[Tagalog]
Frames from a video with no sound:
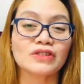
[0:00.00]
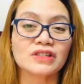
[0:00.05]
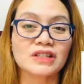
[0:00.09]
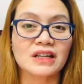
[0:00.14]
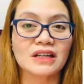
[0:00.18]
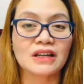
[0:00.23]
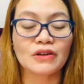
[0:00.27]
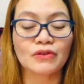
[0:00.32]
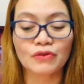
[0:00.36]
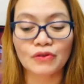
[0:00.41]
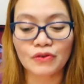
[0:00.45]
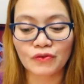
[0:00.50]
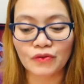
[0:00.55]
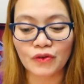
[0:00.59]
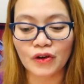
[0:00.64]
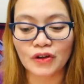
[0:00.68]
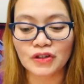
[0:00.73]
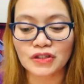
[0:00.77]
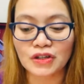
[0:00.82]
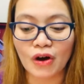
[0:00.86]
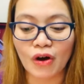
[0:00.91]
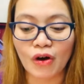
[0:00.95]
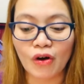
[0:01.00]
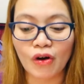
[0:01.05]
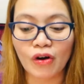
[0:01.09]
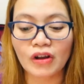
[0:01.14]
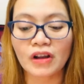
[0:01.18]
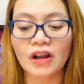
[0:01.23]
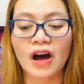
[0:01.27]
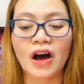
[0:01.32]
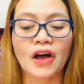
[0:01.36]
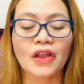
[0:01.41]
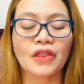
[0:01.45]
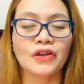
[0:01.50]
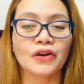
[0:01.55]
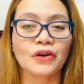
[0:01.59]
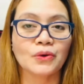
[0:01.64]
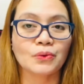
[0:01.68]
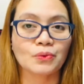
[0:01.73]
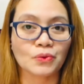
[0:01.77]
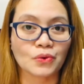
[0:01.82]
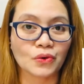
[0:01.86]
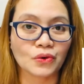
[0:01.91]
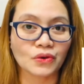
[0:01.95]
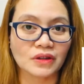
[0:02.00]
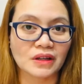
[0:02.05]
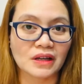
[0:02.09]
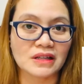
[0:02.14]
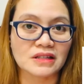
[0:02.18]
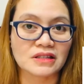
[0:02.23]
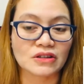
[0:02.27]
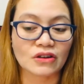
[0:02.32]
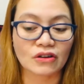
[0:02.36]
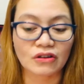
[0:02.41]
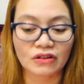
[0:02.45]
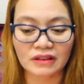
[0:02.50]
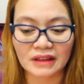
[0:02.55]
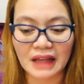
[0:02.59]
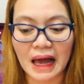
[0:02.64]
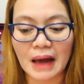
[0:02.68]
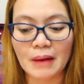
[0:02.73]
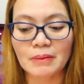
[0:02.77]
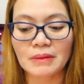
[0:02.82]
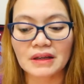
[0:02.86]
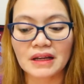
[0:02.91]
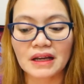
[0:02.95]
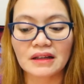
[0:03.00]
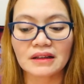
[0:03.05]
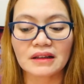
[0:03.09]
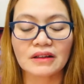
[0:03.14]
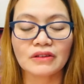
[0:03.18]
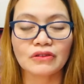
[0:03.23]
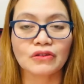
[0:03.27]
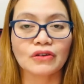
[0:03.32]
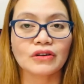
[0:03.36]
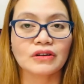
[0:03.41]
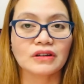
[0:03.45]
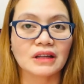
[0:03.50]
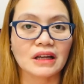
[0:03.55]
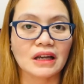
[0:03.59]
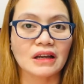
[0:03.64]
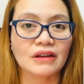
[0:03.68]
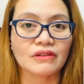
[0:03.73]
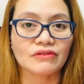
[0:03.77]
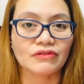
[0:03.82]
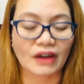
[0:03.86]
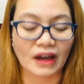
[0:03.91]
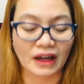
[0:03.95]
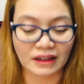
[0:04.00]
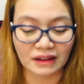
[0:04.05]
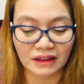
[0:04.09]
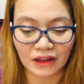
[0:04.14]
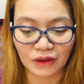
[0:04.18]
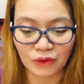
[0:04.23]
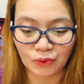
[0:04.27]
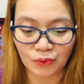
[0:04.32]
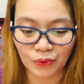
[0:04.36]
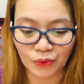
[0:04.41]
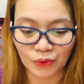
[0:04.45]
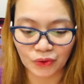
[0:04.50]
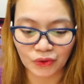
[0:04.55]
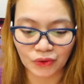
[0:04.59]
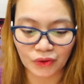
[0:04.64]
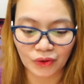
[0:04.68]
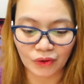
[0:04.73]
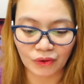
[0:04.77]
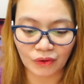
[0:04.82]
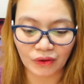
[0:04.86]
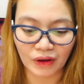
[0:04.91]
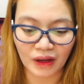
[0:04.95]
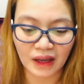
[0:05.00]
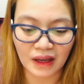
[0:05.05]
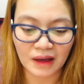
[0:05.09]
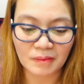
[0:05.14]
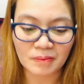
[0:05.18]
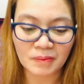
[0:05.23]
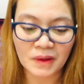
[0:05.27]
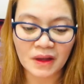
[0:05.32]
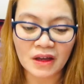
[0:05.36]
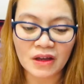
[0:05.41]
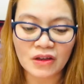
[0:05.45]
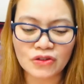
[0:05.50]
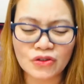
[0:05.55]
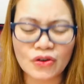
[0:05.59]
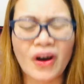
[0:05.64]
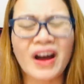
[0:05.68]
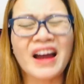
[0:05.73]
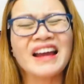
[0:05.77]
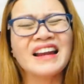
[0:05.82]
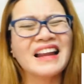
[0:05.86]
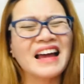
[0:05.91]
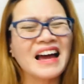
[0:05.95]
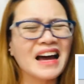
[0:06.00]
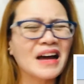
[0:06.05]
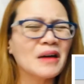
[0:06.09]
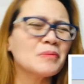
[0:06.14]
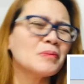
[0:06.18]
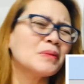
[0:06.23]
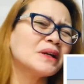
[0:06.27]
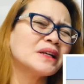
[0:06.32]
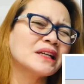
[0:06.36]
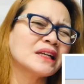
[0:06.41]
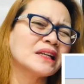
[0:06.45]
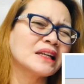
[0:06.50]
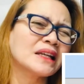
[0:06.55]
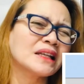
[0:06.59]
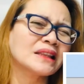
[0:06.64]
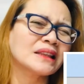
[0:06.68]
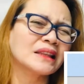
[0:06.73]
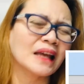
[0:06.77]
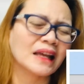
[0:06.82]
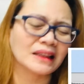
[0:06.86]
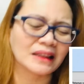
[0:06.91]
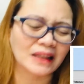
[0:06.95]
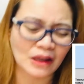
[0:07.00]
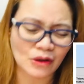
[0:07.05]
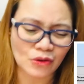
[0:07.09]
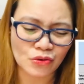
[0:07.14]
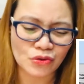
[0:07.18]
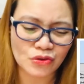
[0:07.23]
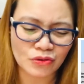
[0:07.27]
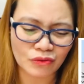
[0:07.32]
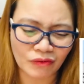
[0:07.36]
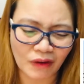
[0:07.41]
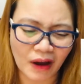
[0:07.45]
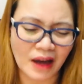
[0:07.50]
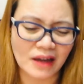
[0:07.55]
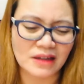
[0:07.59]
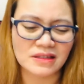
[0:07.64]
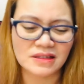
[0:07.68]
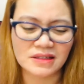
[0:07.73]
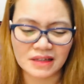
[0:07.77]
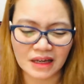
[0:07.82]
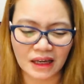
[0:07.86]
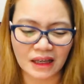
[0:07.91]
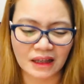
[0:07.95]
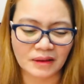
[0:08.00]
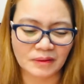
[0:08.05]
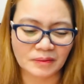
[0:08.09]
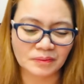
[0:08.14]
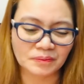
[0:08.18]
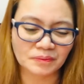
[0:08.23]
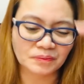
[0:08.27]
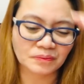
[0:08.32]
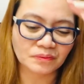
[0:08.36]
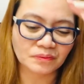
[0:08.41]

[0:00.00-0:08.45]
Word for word: siya nagpo-fall sa all other wound. It's contaminated, dirty, infected wound. Okay? So, kailangan ba niya ng tetanus vaccine?